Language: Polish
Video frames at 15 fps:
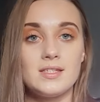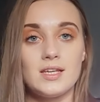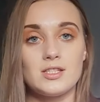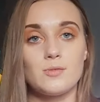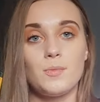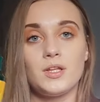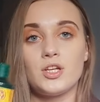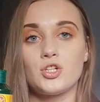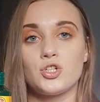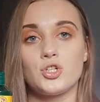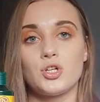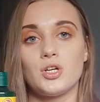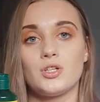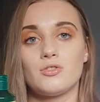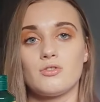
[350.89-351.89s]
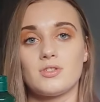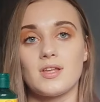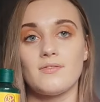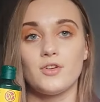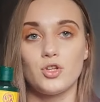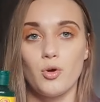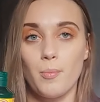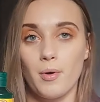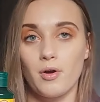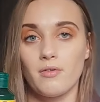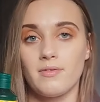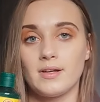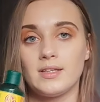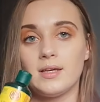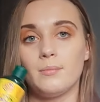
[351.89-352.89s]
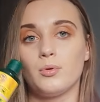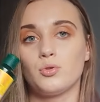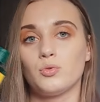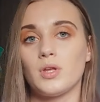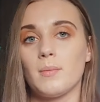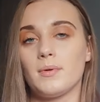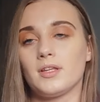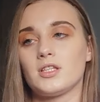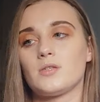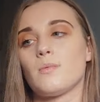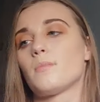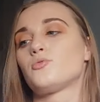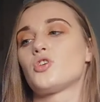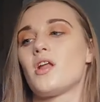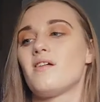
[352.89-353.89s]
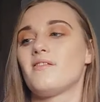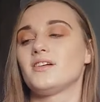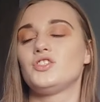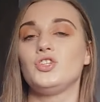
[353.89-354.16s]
Ja sobie też e, zostawię to opakowanie, bo tutaj będę sobie przelewać